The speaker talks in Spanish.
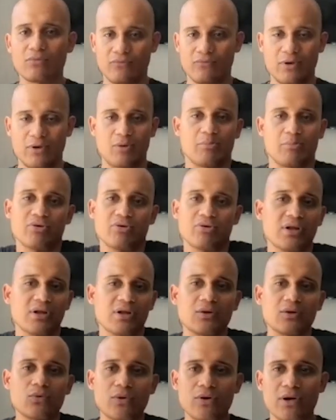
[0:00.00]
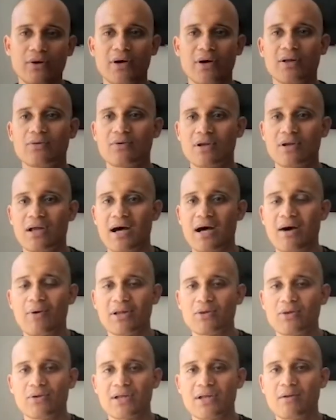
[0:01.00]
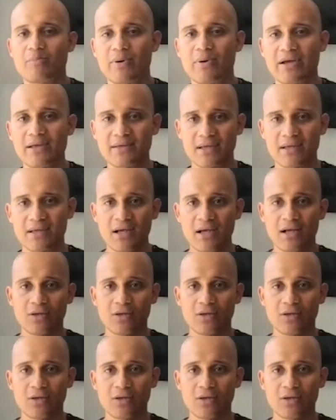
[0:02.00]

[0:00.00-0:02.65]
fueron personas que tuvieron que abandonar el país,